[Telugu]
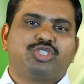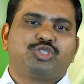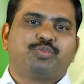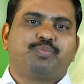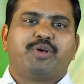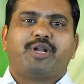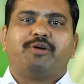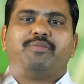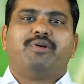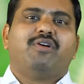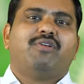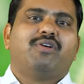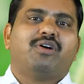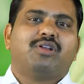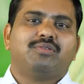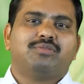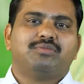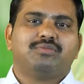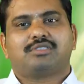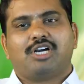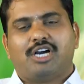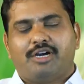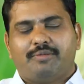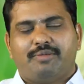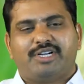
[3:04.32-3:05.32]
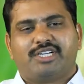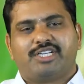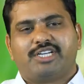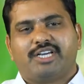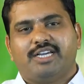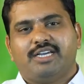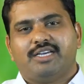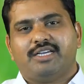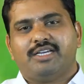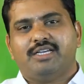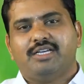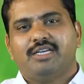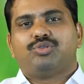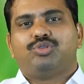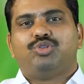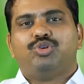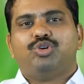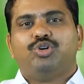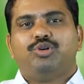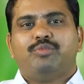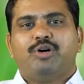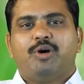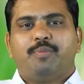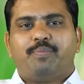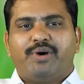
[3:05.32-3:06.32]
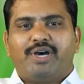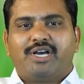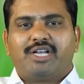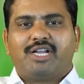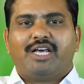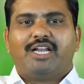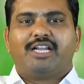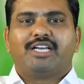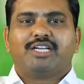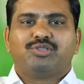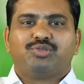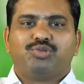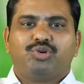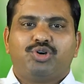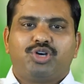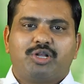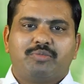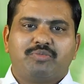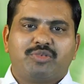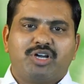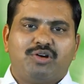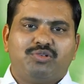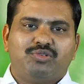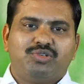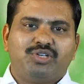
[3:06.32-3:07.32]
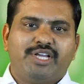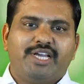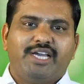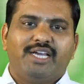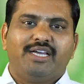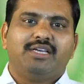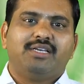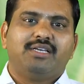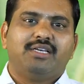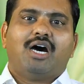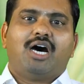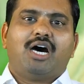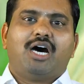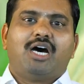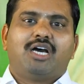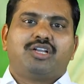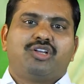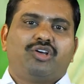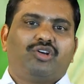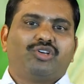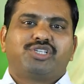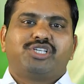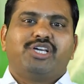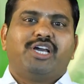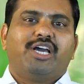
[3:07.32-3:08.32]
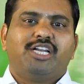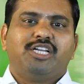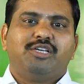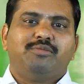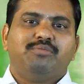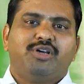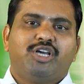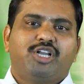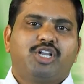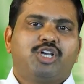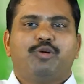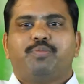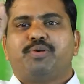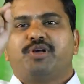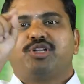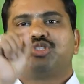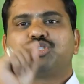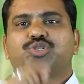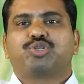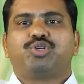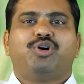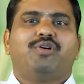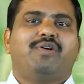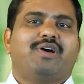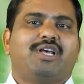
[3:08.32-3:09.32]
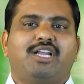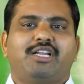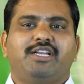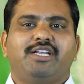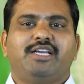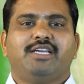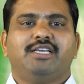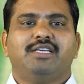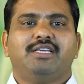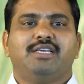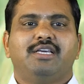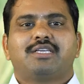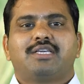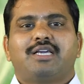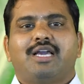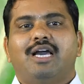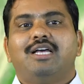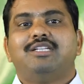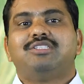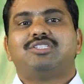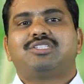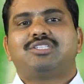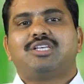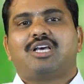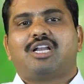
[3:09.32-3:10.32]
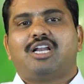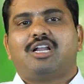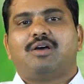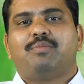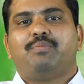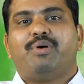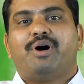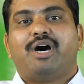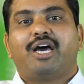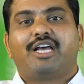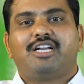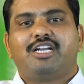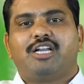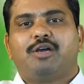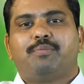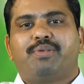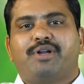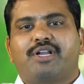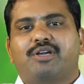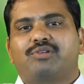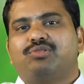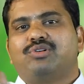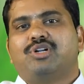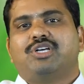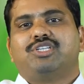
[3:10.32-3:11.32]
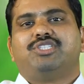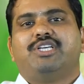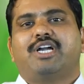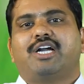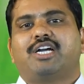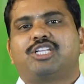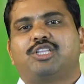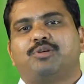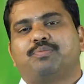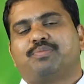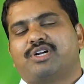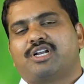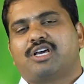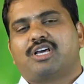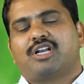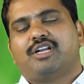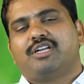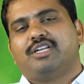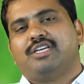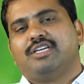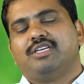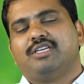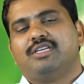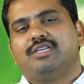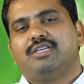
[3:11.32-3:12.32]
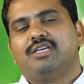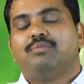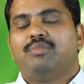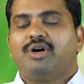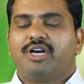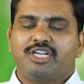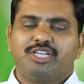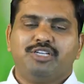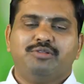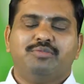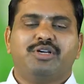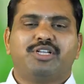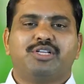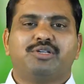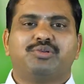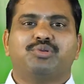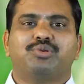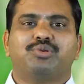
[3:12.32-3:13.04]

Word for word: దుష్ప్రభావాలు కాబట్టి ధూమపానానికి దూరంగా ఉండి ఆరోగ్యాన్ని మెరుగుపరుచుకోవాలని క్యాన్సర్ల బారిన పడకుండా జాగ్రత్త పడాలని మరీ మరీ